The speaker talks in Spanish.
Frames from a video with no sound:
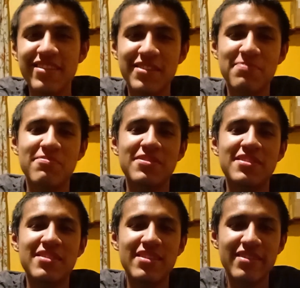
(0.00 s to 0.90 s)

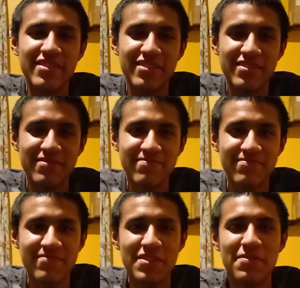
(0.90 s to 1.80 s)
después de
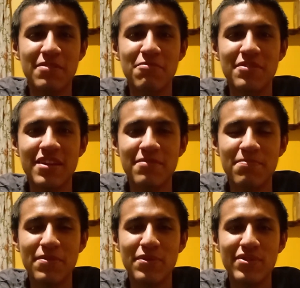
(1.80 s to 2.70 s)
la facultad
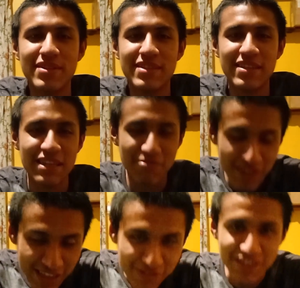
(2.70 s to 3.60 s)
prefiero descansar
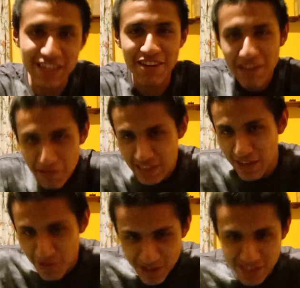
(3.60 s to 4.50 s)
un rato y ya luego
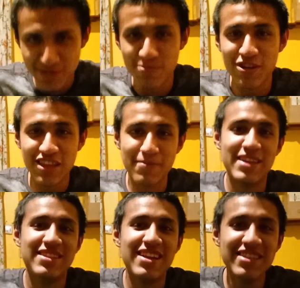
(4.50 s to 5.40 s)
hacer lo que se supone que
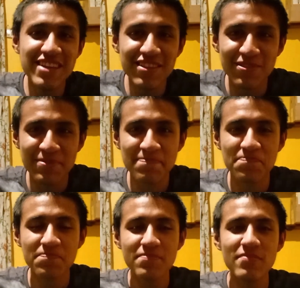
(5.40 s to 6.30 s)
debería estar haciendo.
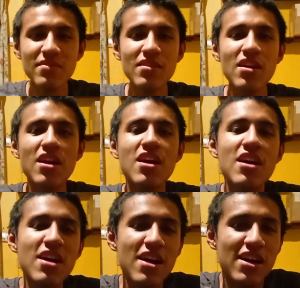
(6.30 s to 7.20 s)

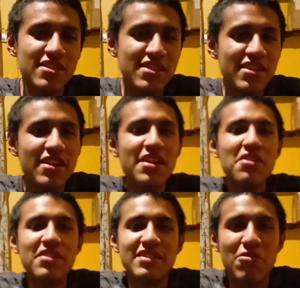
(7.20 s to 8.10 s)
Así que
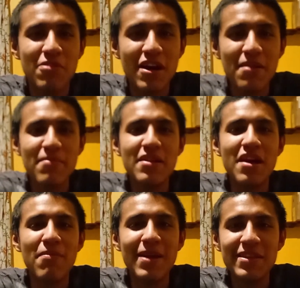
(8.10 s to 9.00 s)
quiero desahogarme
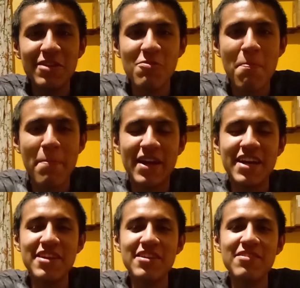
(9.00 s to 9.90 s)
hablando de un
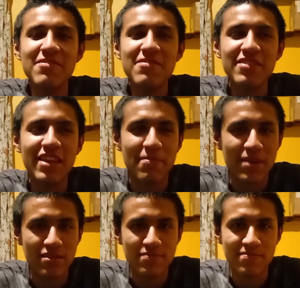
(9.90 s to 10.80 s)
pequeño
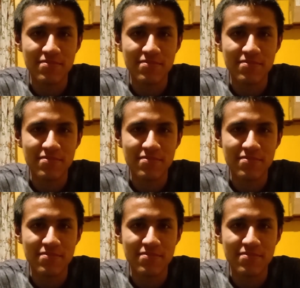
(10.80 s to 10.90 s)
tema.